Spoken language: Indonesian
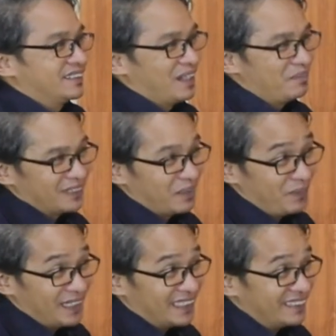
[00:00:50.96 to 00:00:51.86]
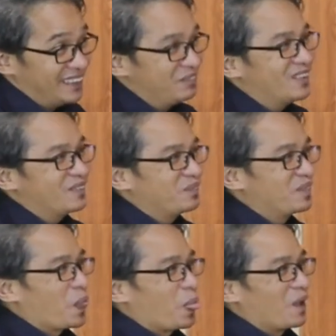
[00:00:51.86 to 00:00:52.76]
Selam, sampai saat ini Bu,
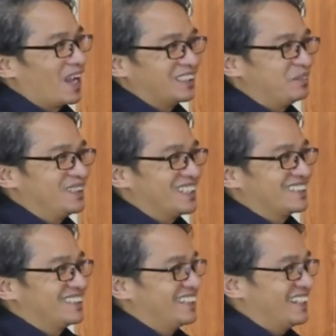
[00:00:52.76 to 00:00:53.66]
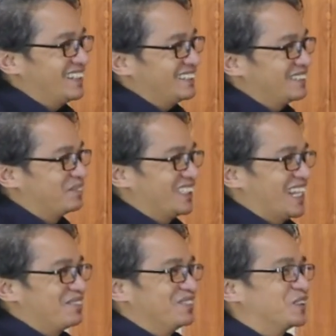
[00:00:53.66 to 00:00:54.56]
aktivitas keseharian seperti
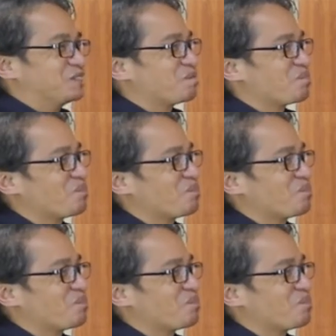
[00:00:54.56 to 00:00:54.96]
apa Bu?